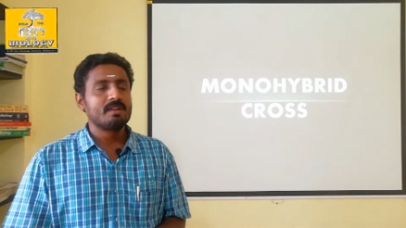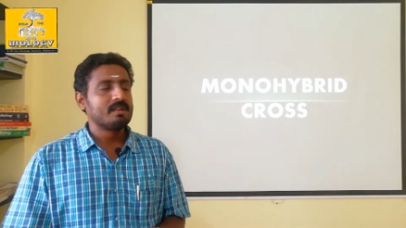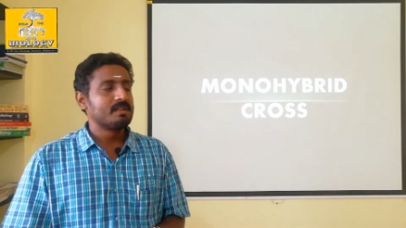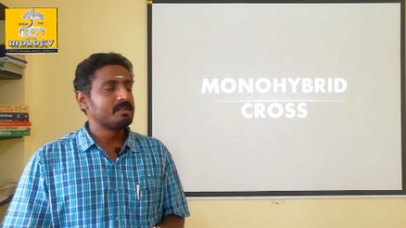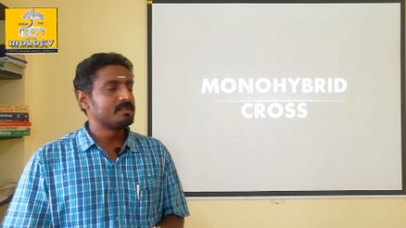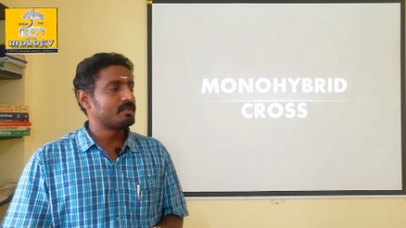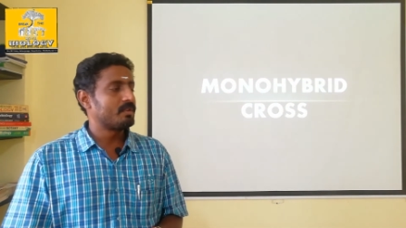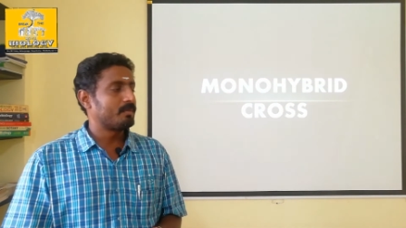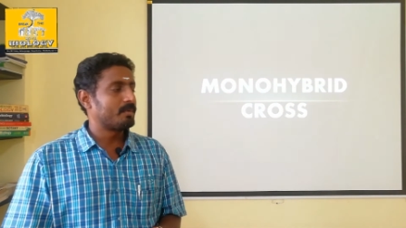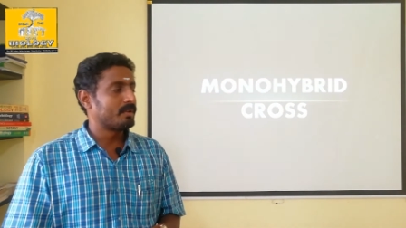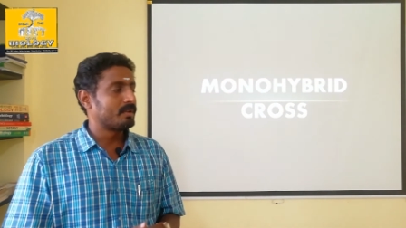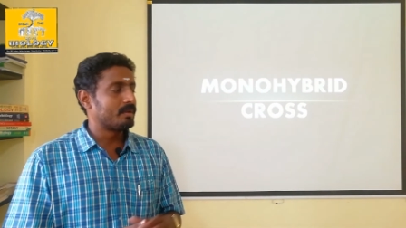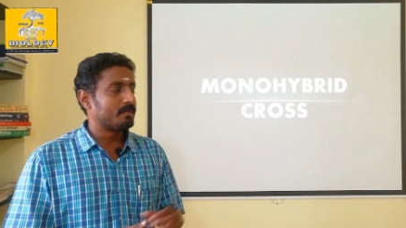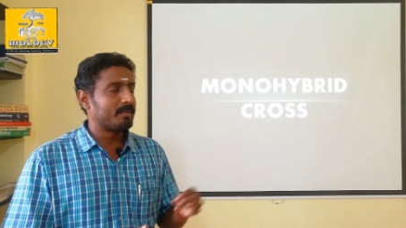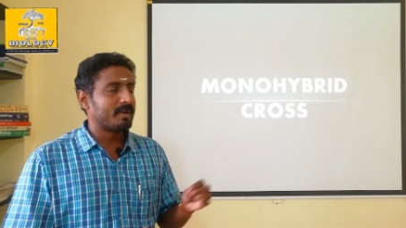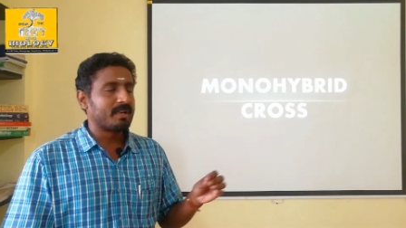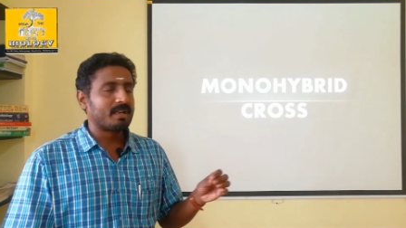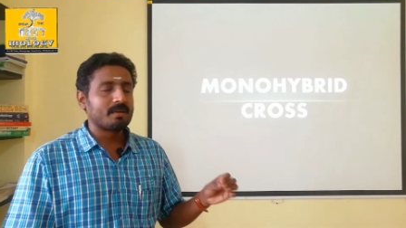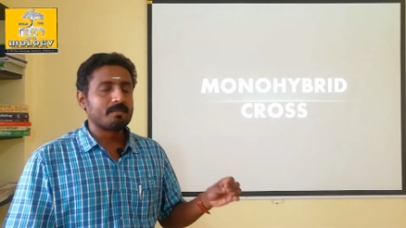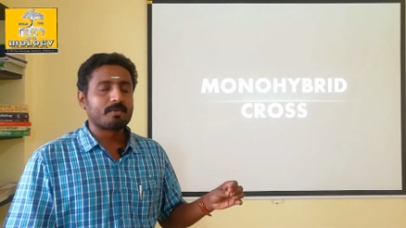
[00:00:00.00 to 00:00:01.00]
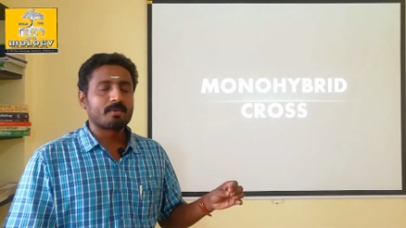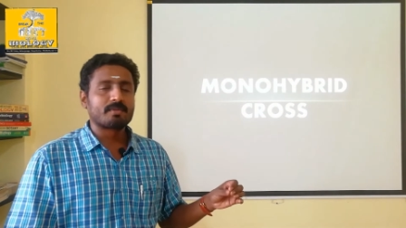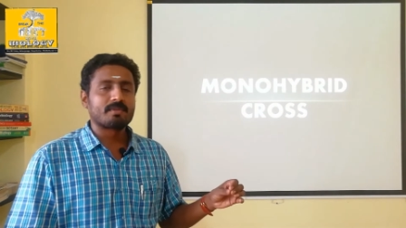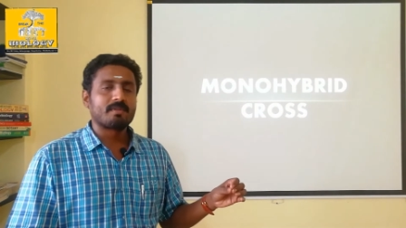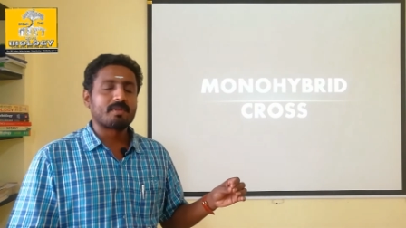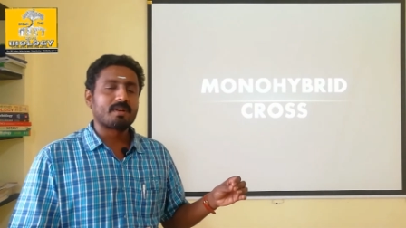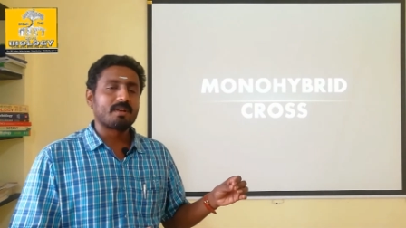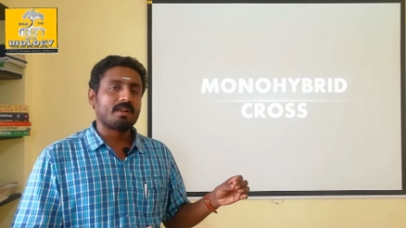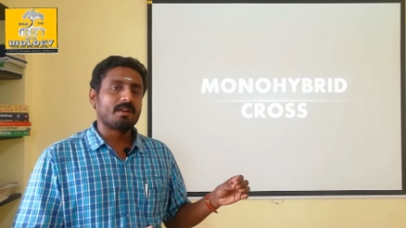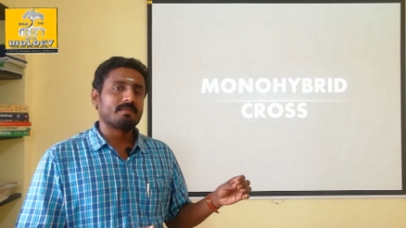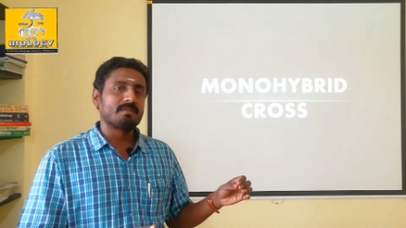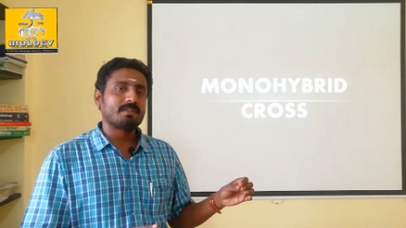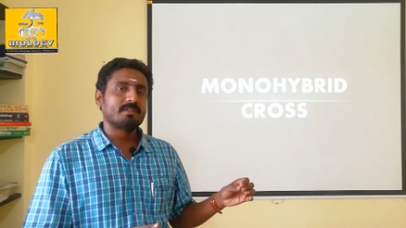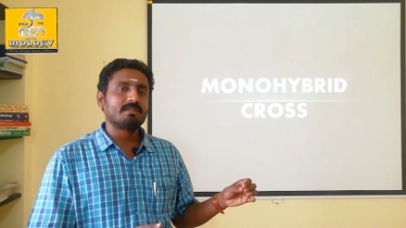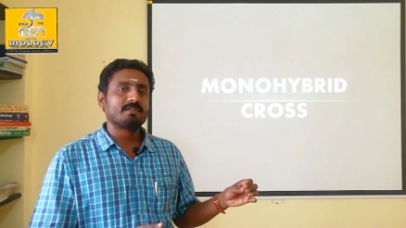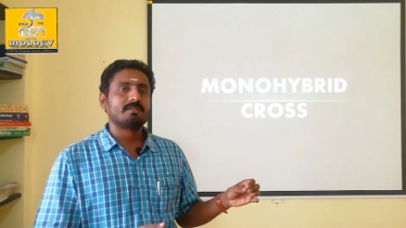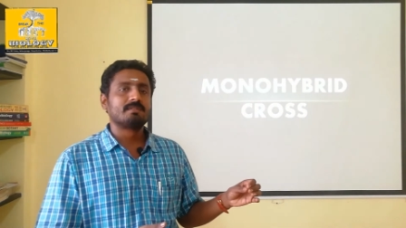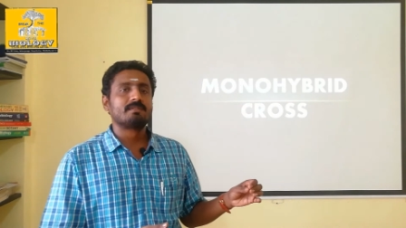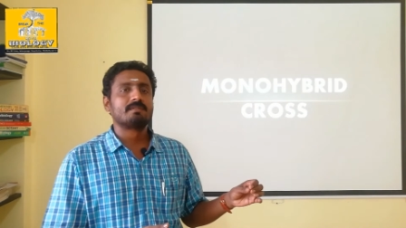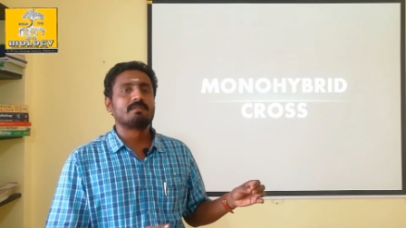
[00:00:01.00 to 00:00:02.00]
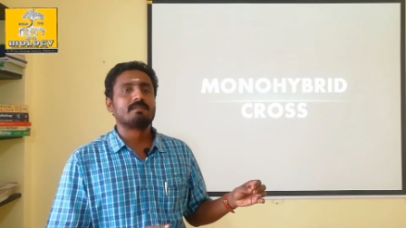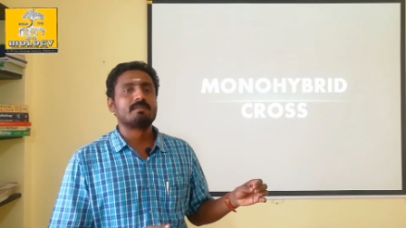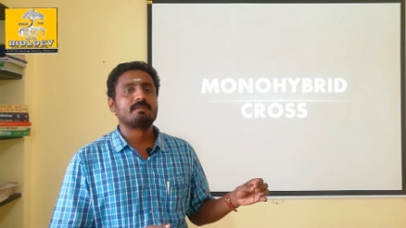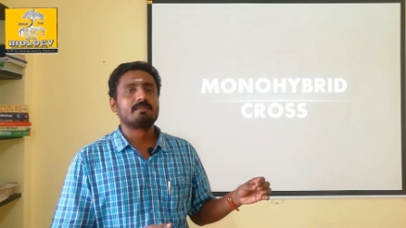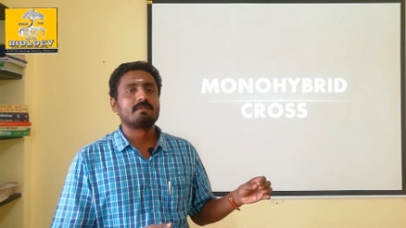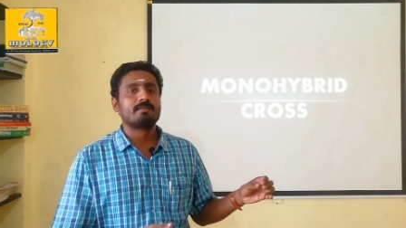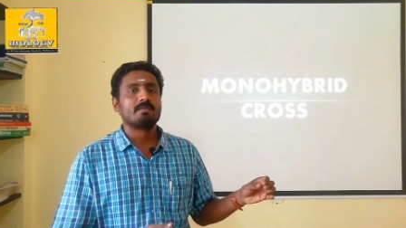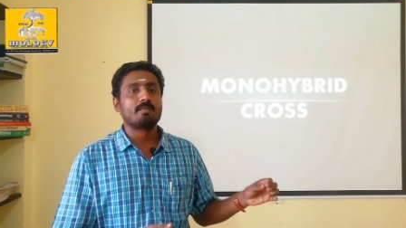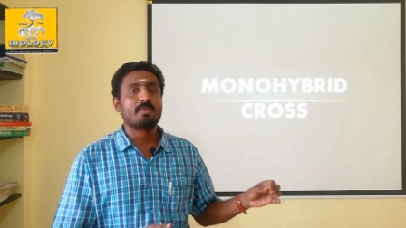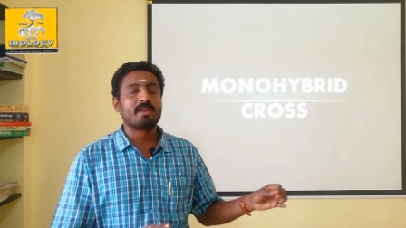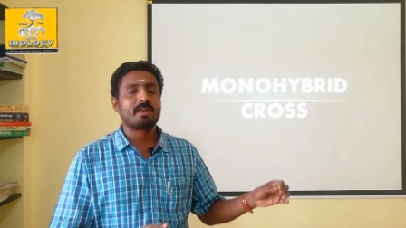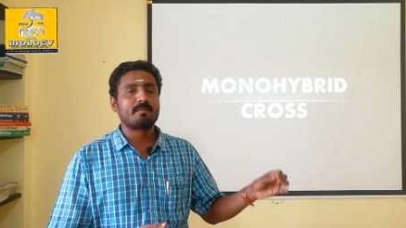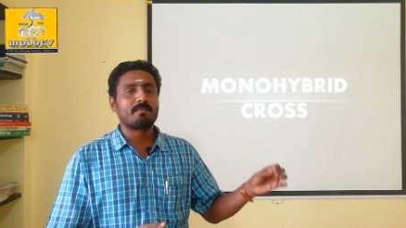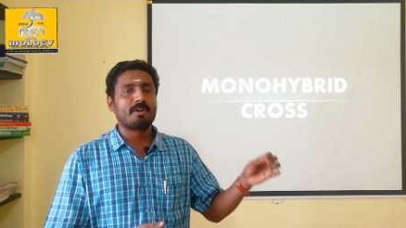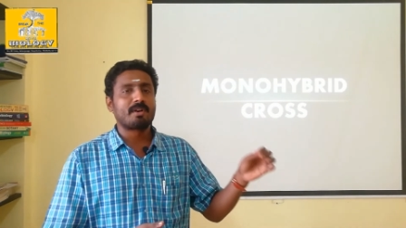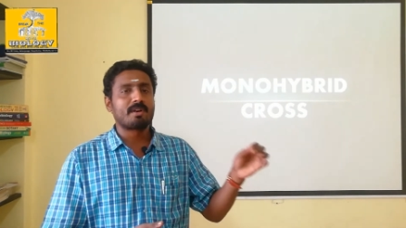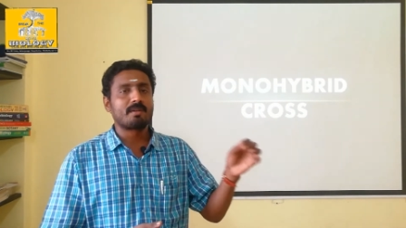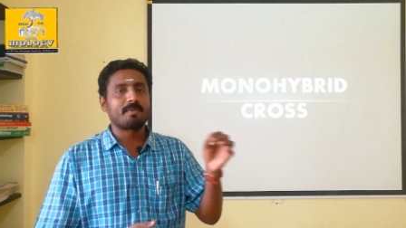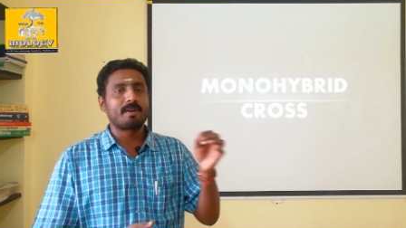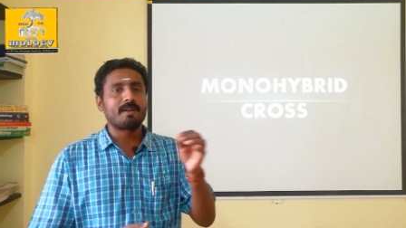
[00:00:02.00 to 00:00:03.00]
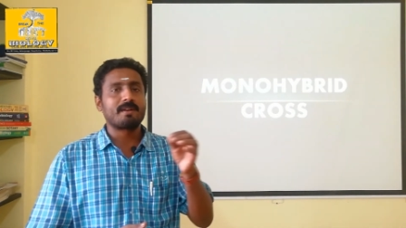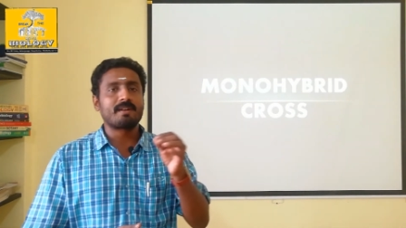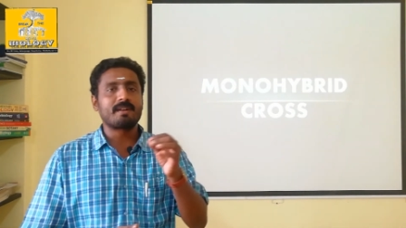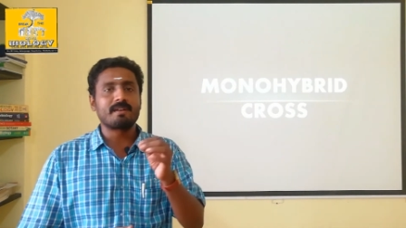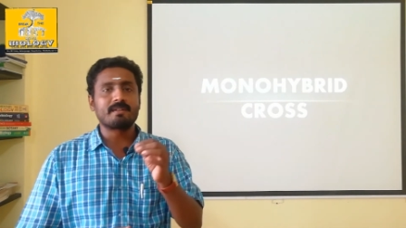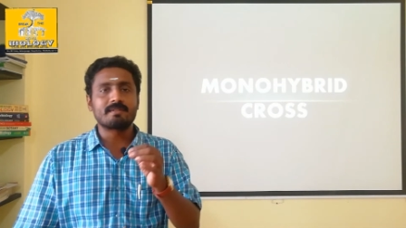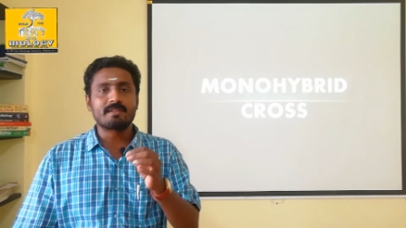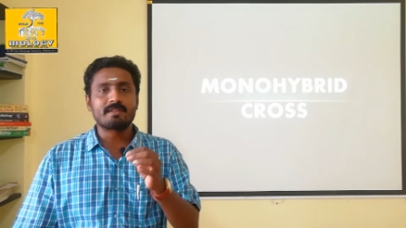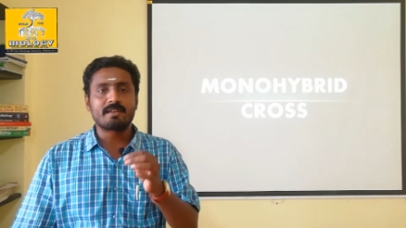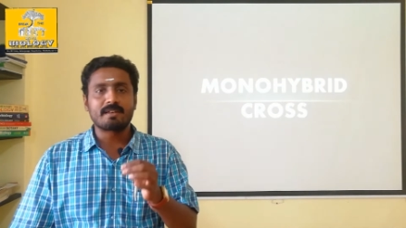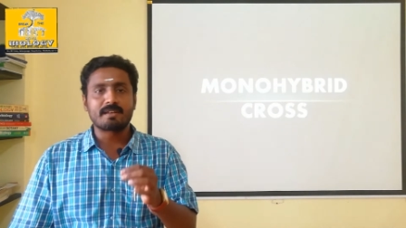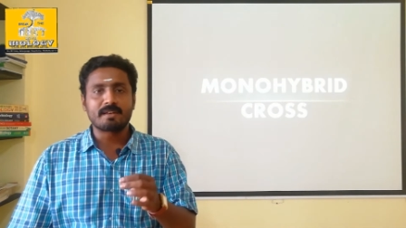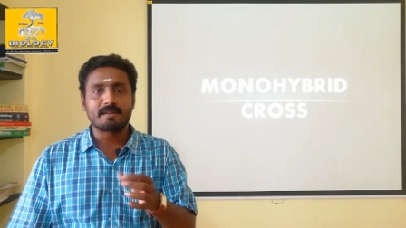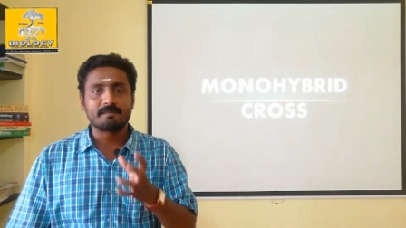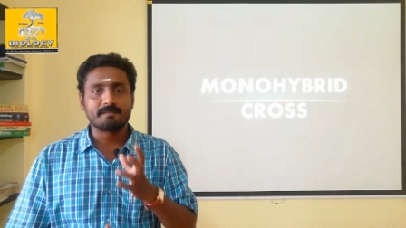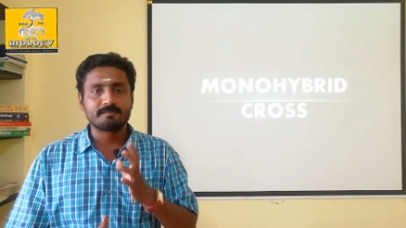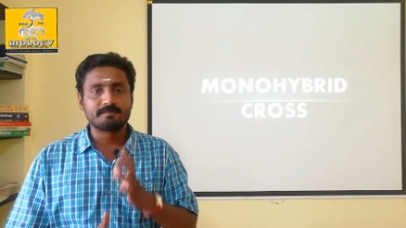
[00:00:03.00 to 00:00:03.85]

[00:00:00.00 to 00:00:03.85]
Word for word: ஸோ அப்போ அந்த மெண்டல் பொறுத்தவரையில் அவர் உயரமான பிளான்ட்டை எடுத்தாருங்க